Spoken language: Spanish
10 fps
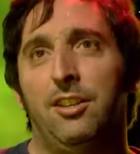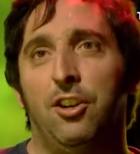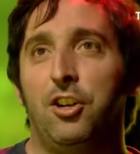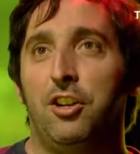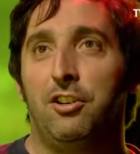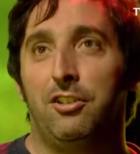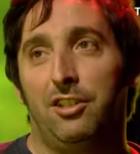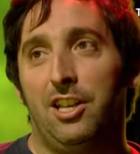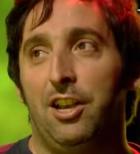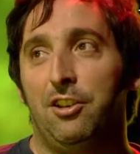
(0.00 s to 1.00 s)
no, no,
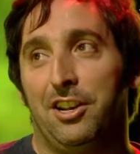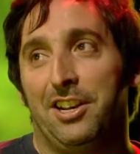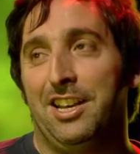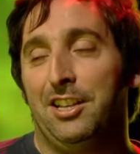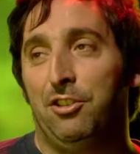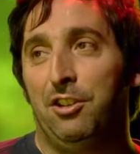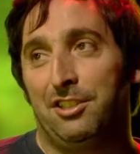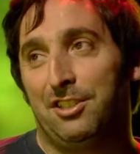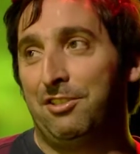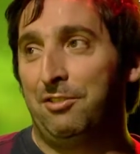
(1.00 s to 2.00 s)
claro, Ernesto
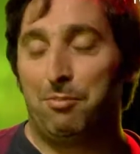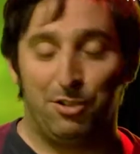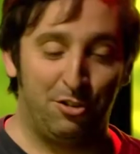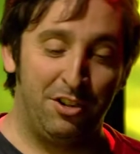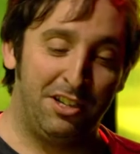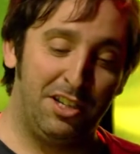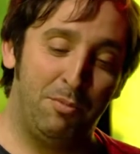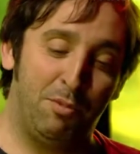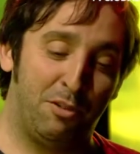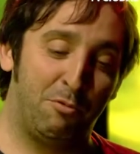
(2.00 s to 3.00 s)
es una persona
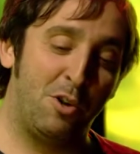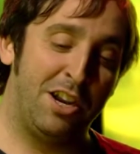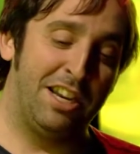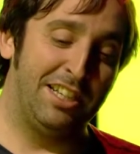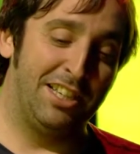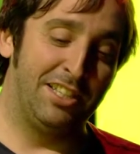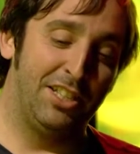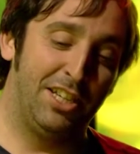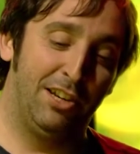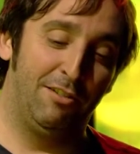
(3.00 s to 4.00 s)
hiperbuena y
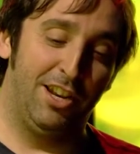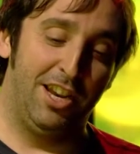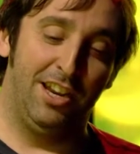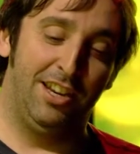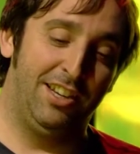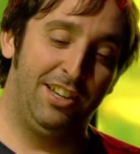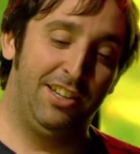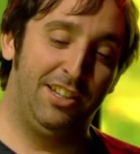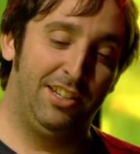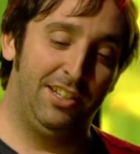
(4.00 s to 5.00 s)
sensible
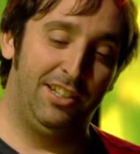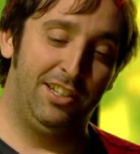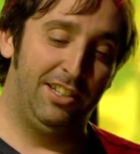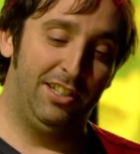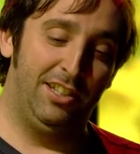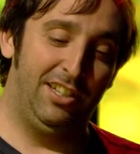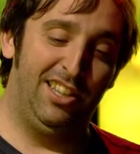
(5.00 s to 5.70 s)
y,